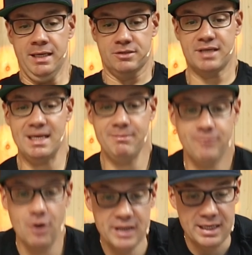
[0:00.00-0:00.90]
Zu seinem
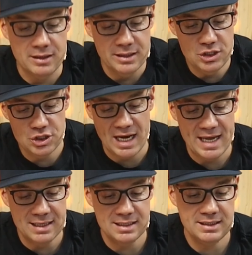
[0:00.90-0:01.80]
Vorgänger ist
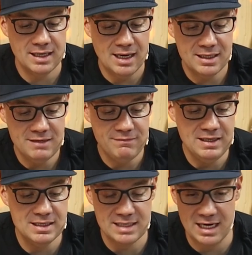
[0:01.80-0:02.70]
eigentlich relativ
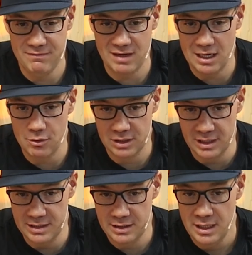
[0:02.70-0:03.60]
vieles einfach auch
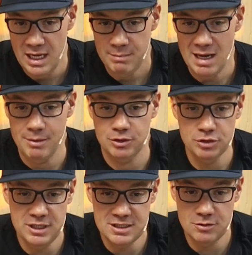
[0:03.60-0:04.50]
gleich. Wir haben eine
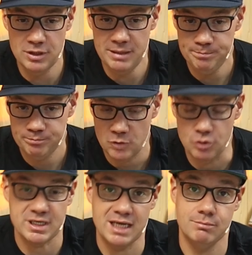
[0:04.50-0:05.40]
Dotti-Sohle,
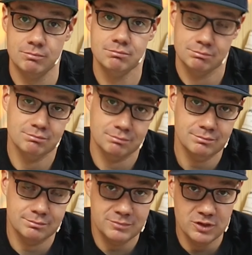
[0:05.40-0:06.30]
oder seinem
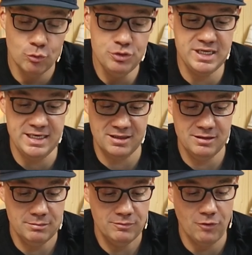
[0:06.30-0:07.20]

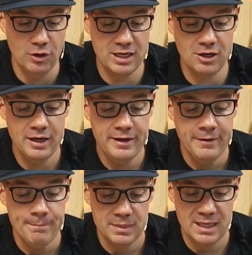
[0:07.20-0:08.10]
undichten Vorgänger.
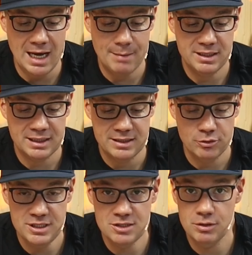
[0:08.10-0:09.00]
Wir haben eine
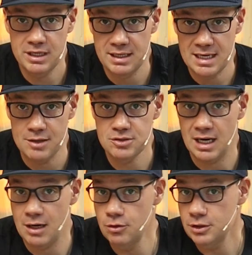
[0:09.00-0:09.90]
Dotti-Sohle genauso
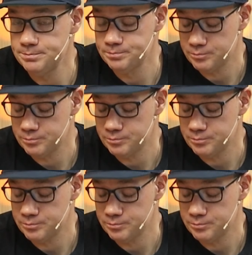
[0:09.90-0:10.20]
auch,